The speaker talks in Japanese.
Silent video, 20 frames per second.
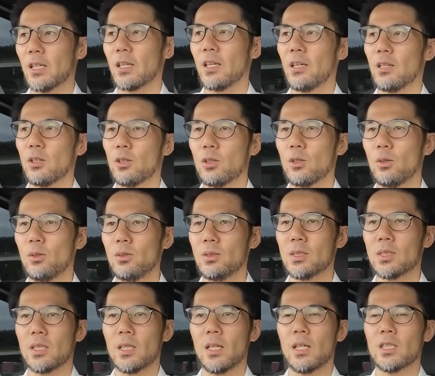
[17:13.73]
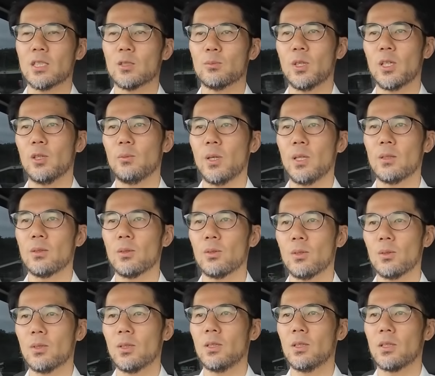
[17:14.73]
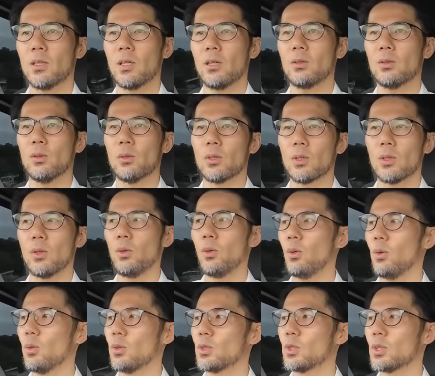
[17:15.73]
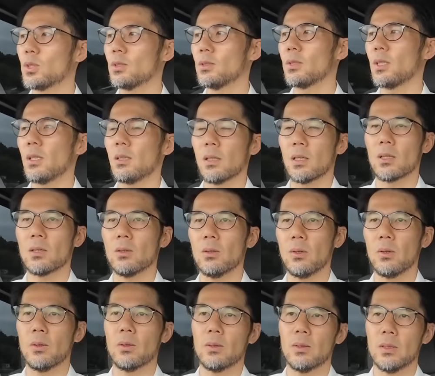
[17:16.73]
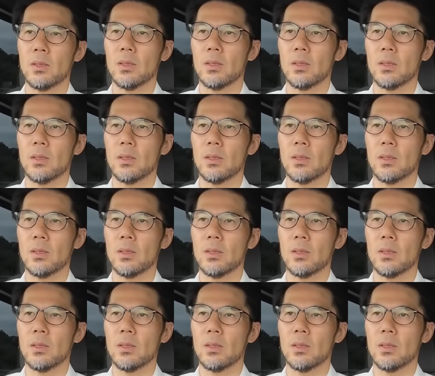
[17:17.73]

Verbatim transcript: 結婚式はじめイベント撮り結構共通なんだけど